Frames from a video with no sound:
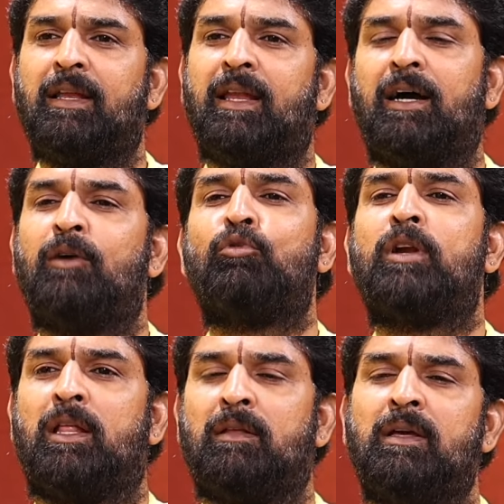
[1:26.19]
ఇలా
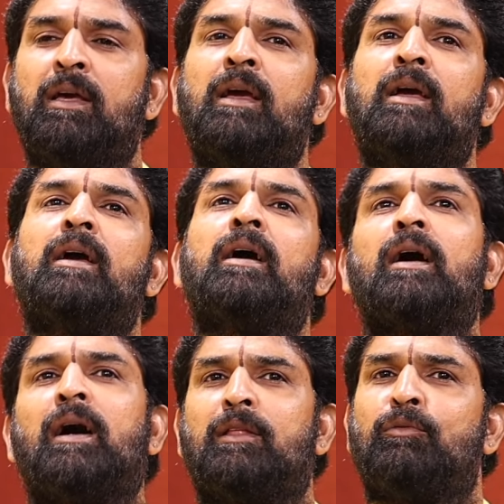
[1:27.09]
ఉండేది
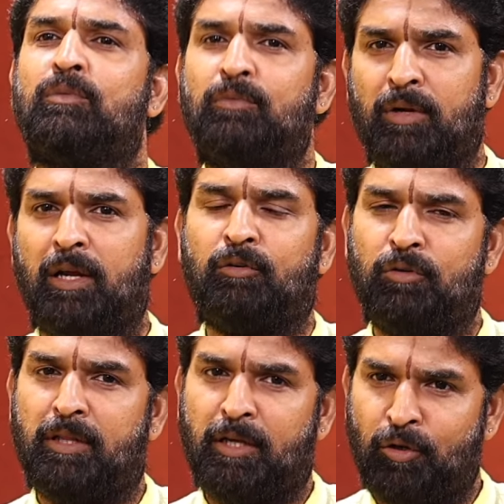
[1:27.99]
అది ఉండే
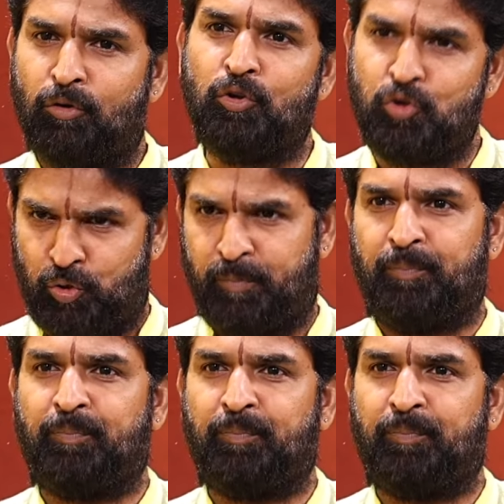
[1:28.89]
కొలిది ఇంకొంచెం